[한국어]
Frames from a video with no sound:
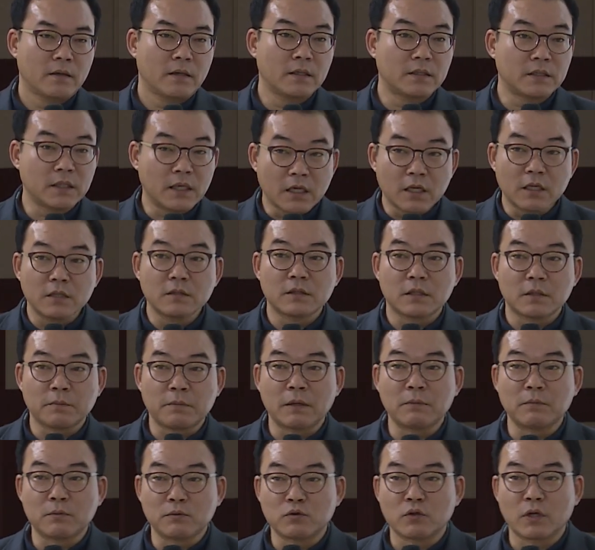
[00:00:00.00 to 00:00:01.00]
친환경적
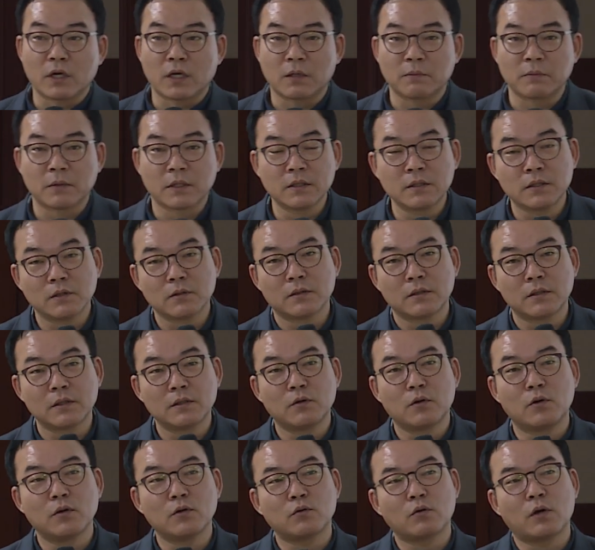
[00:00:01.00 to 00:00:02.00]
방법 중에 하나입니다. 근데
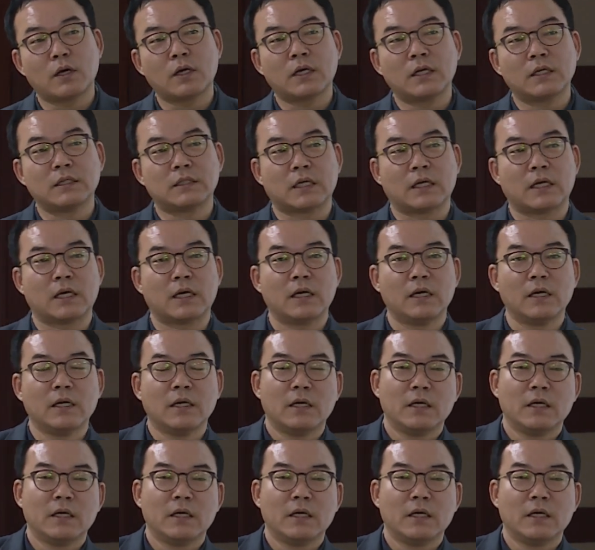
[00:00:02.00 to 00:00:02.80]
그리고 또 하나 이제